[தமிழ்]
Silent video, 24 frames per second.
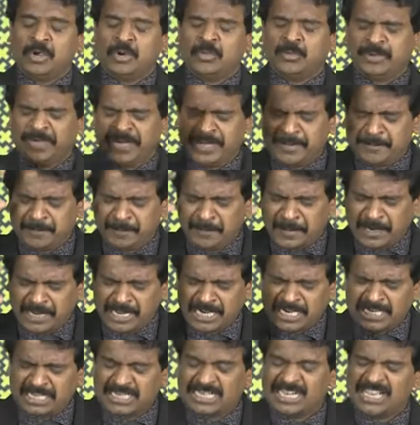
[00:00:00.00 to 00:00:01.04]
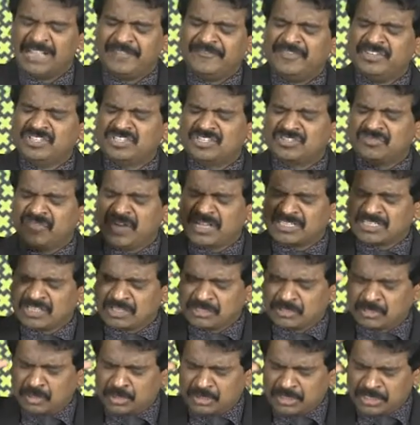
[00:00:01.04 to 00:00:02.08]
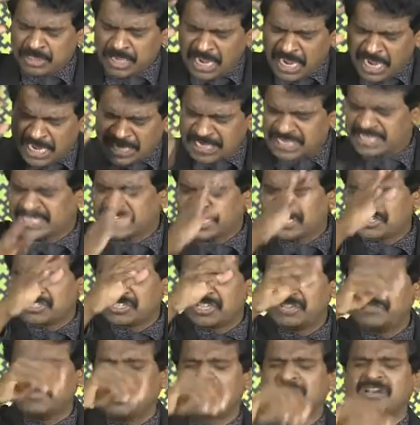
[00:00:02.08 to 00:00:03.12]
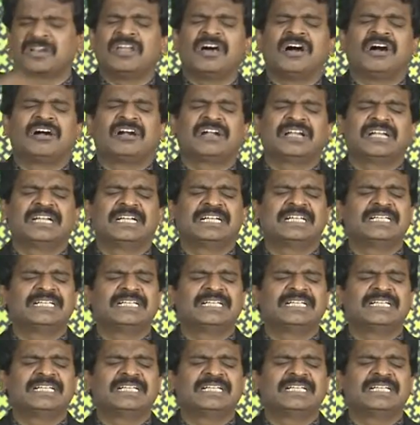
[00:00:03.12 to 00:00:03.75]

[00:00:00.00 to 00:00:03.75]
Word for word: உம்முடைய பிள்ளைகள் விசுவாசத்தோடு அறிக்கை செய்வார்களாக